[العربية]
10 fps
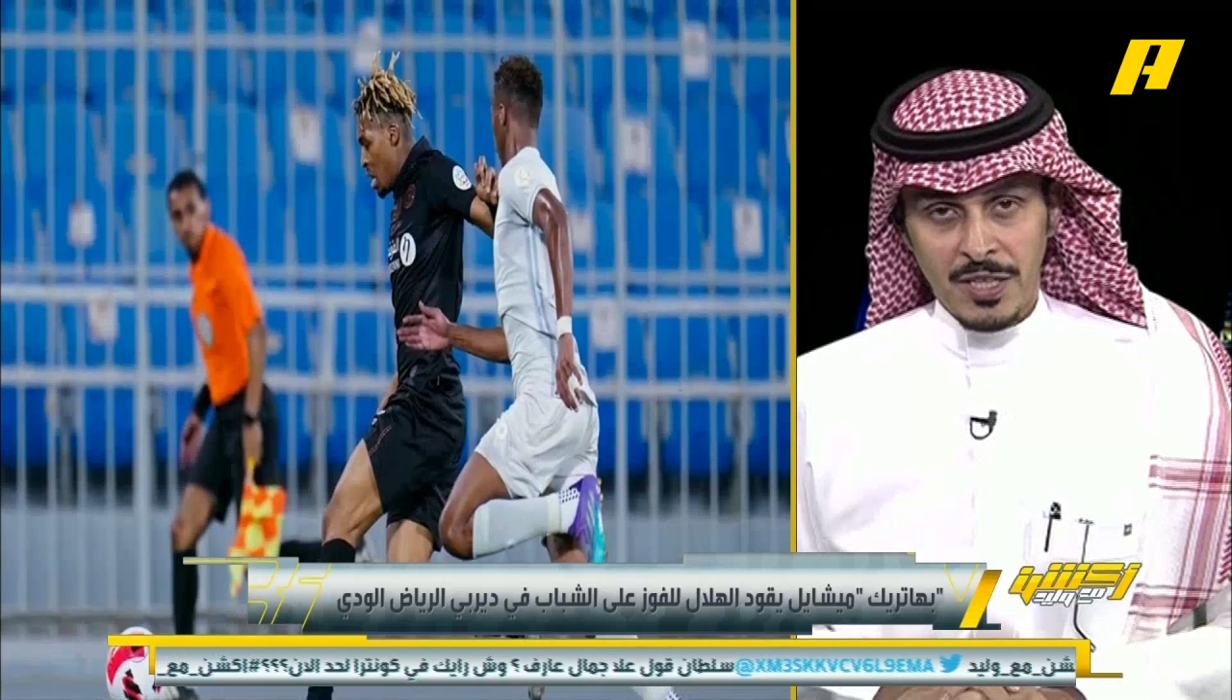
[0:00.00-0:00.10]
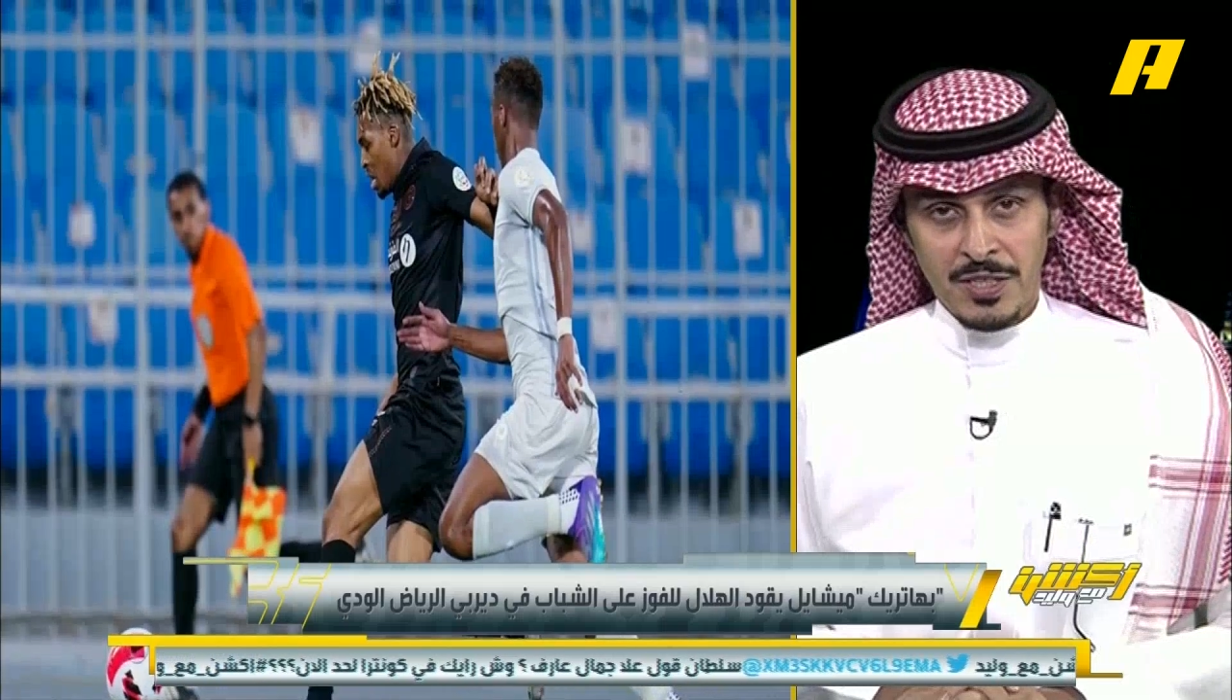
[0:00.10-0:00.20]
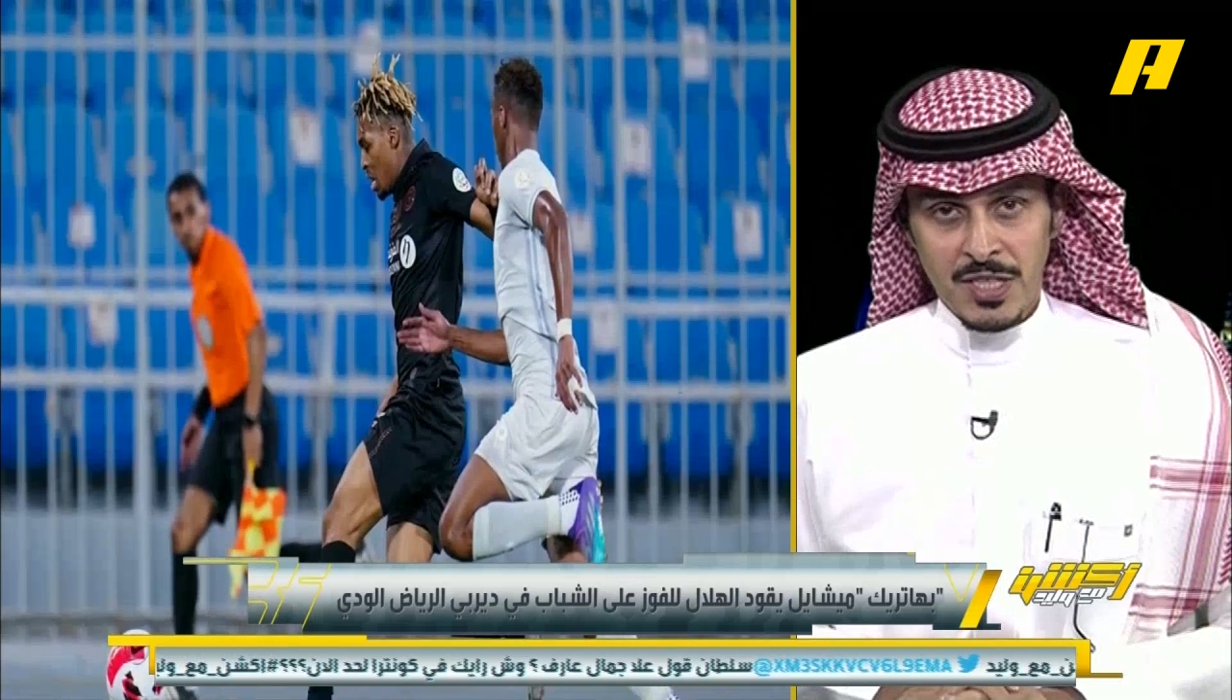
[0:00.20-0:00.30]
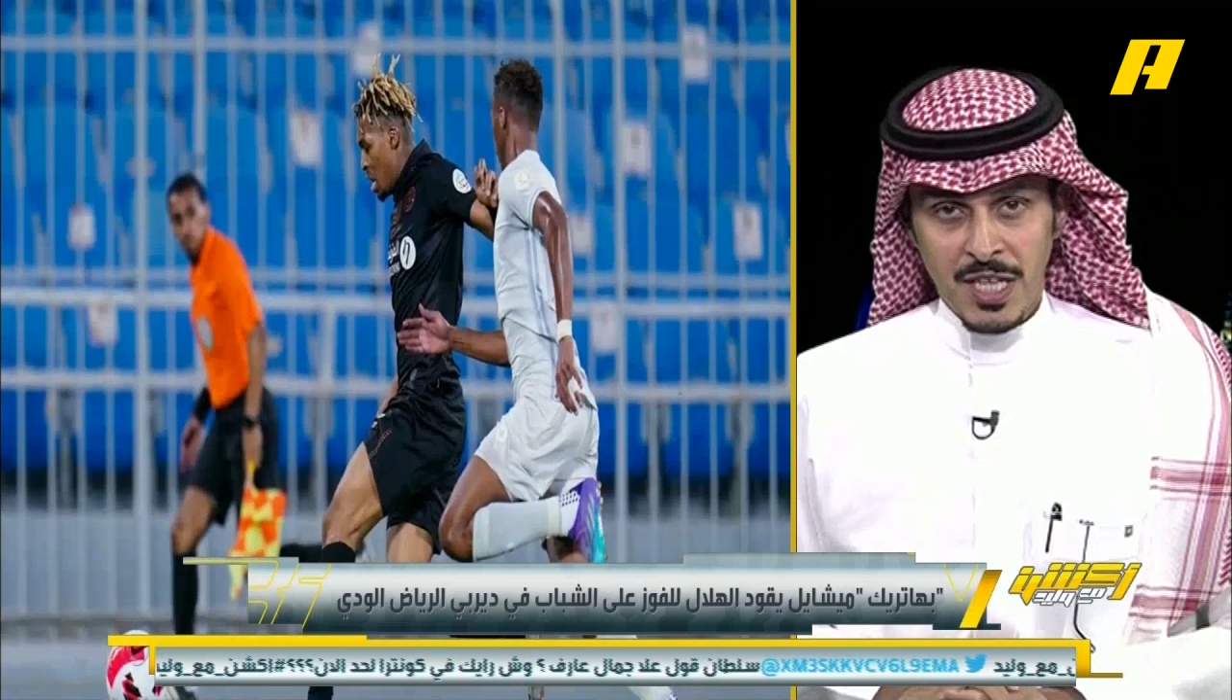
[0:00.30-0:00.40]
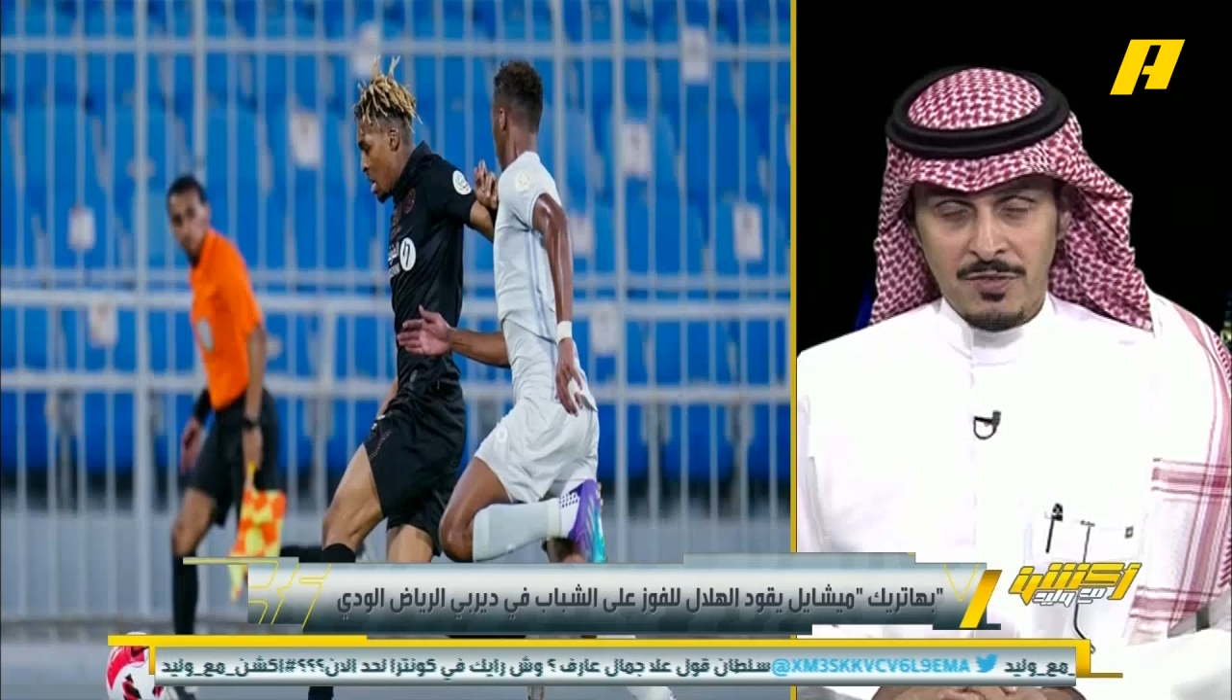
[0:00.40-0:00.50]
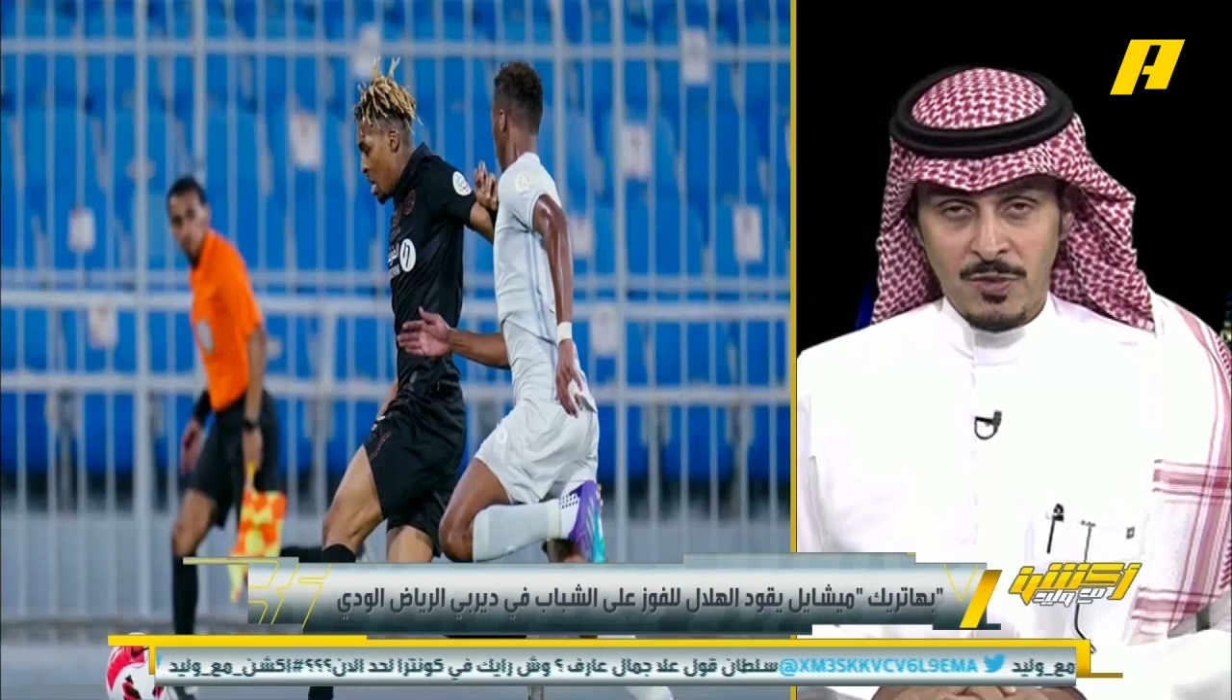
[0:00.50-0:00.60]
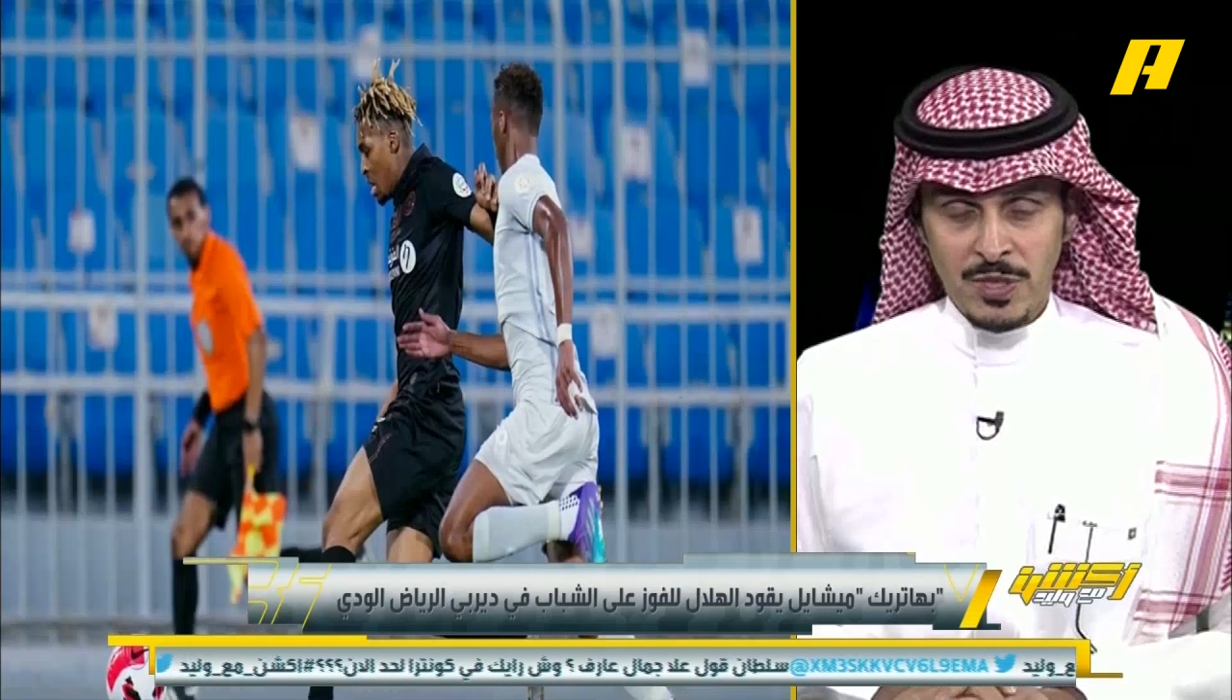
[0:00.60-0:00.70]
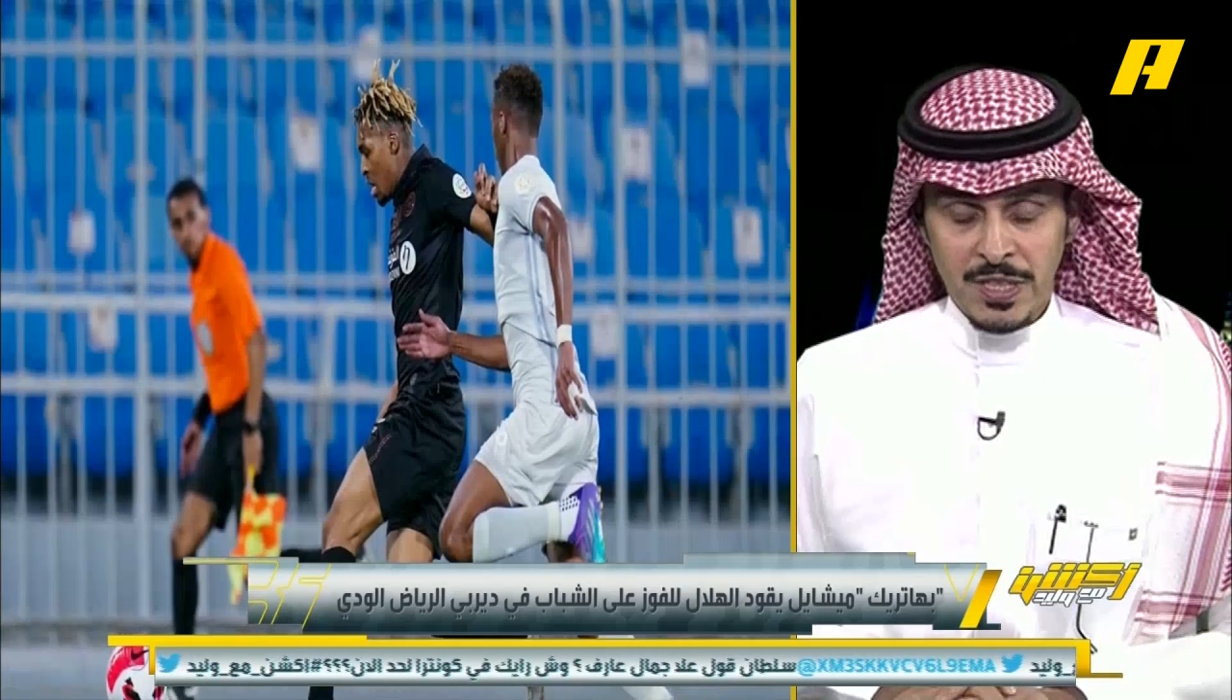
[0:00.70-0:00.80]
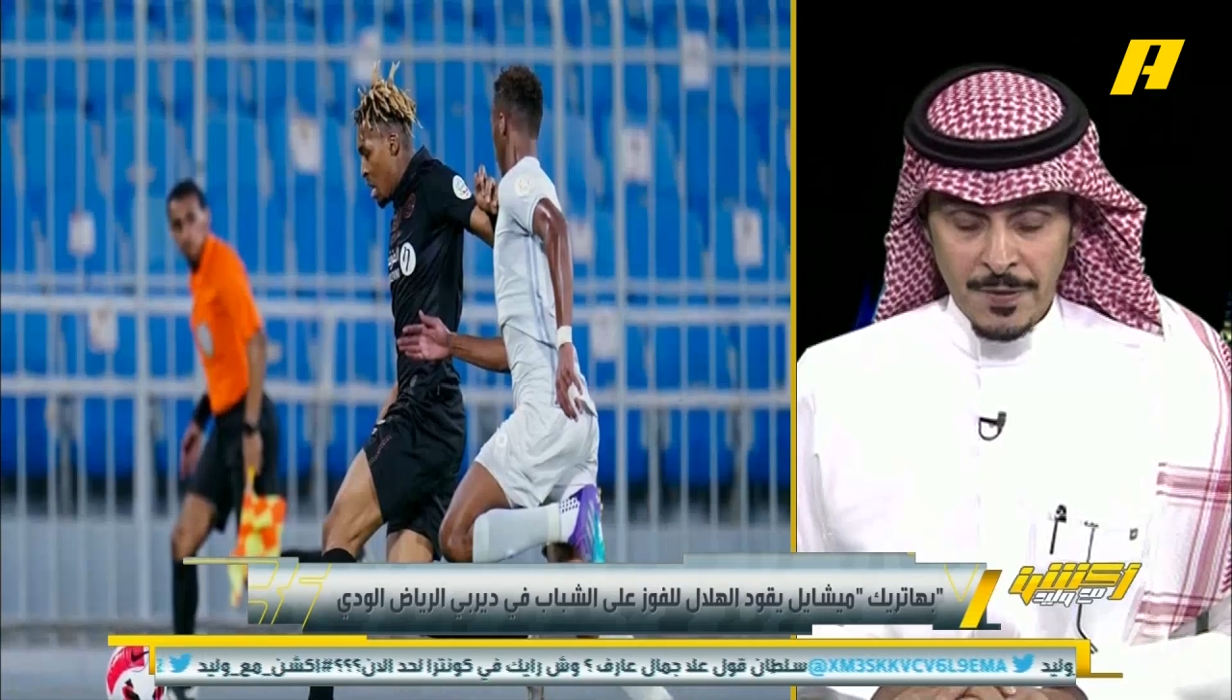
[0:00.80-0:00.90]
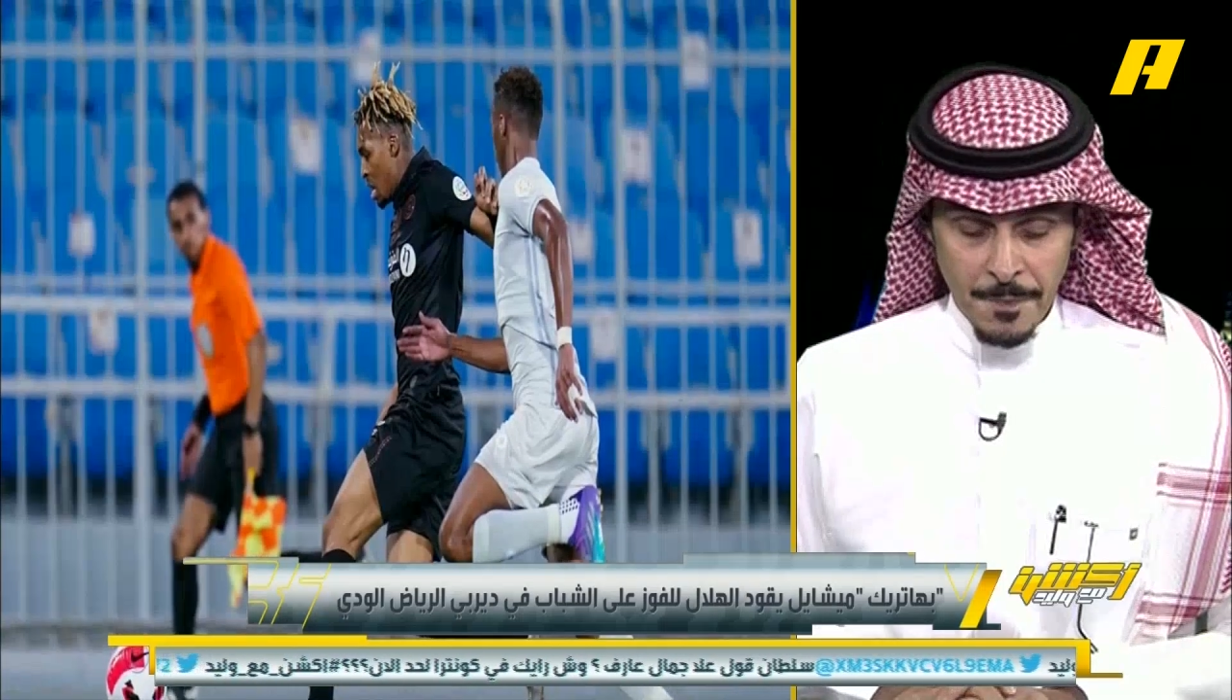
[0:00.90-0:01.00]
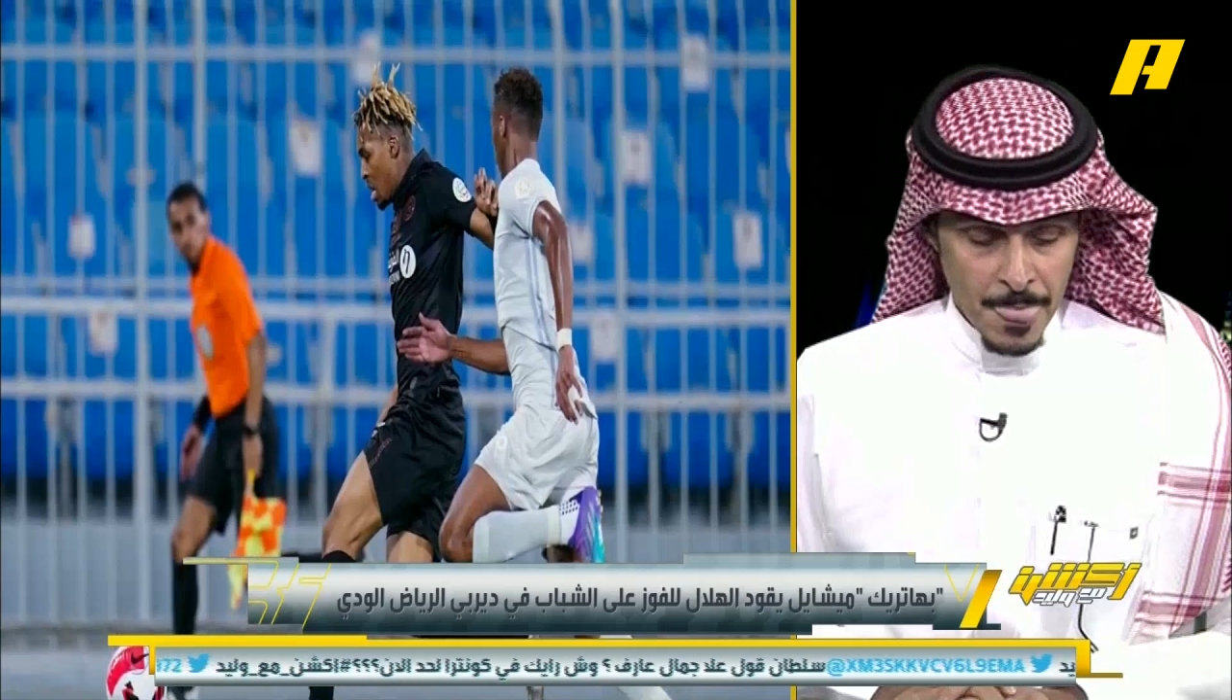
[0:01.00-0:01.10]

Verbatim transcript: انتصارات في الودية